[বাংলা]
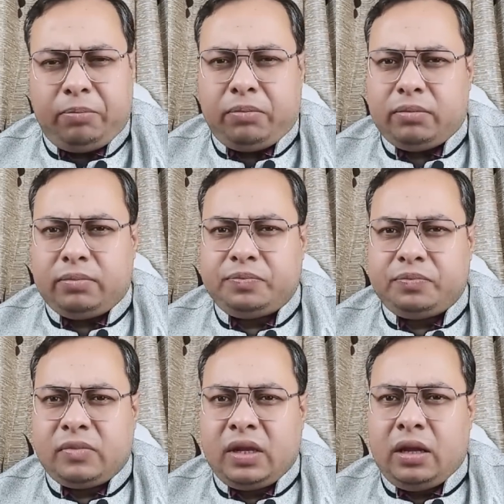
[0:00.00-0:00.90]
সেম
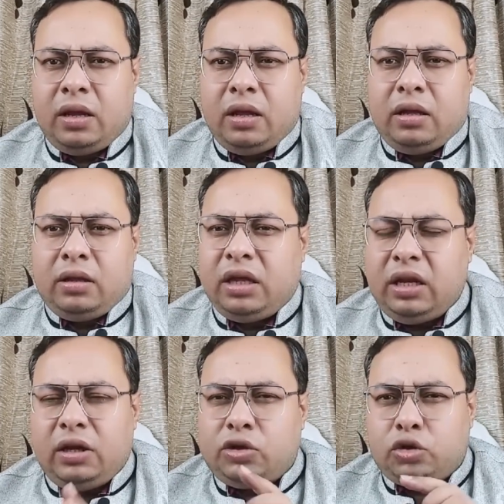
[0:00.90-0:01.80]

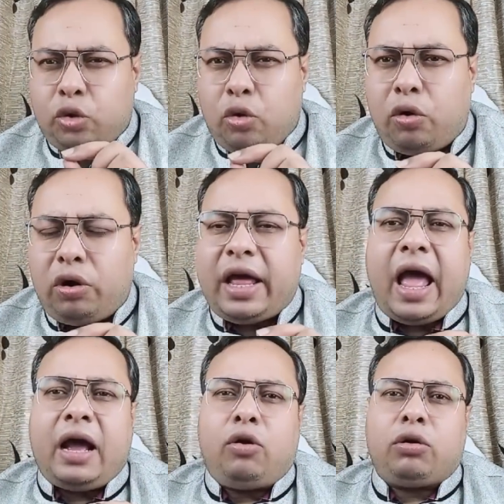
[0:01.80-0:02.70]
তিনি সকল
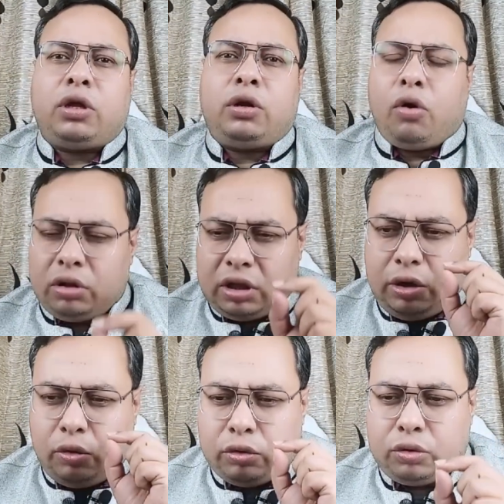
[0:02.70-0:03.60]
এক কর্তা নন
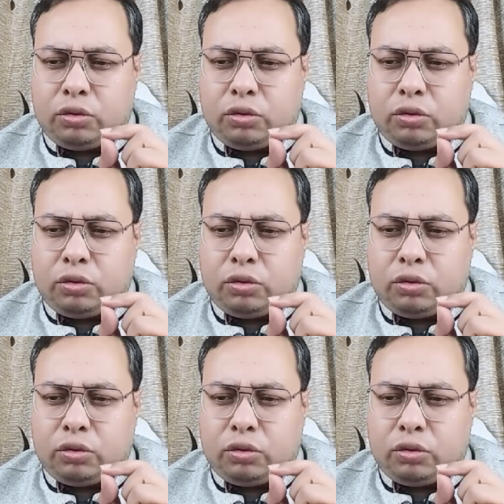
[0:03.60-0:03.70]
তিনি